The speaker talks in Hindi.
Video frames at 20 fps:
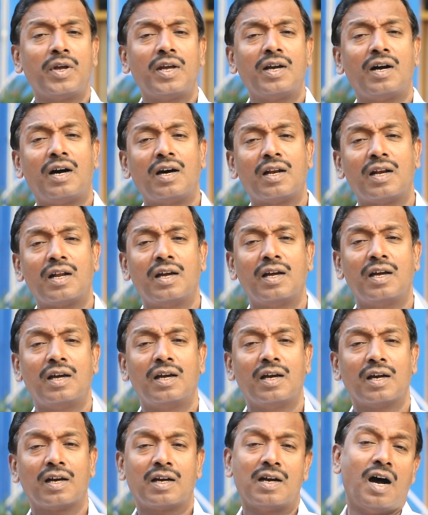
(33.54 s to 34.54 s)
भलाई
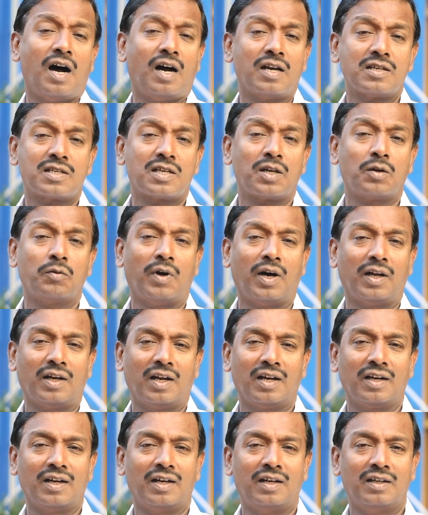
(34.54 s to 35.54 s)
दो गुना
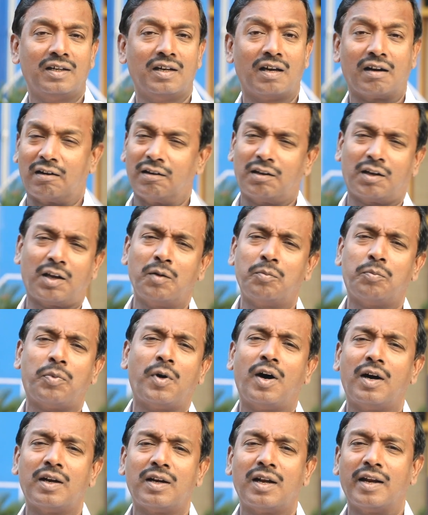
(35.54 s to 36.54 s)

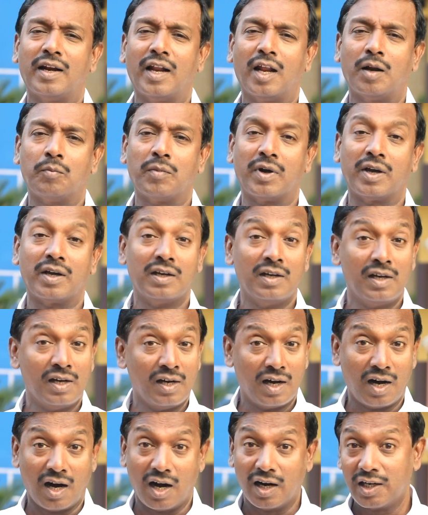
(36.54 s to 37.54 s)
आशीषों को
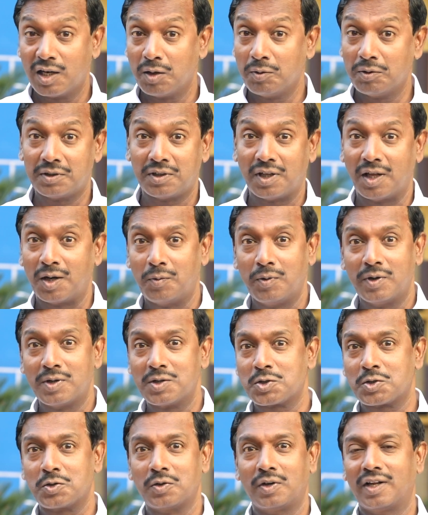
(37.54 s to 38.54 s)
प्रभु देंगे
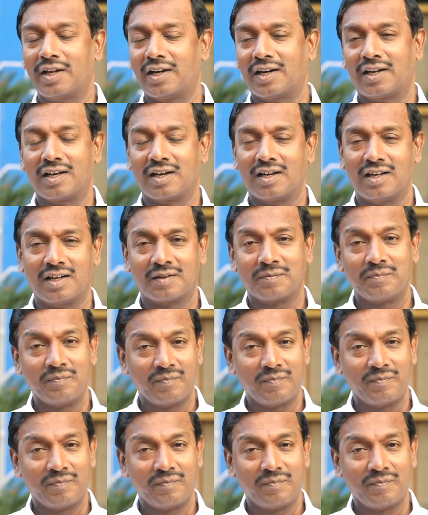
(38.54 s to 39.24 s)
करके कहा है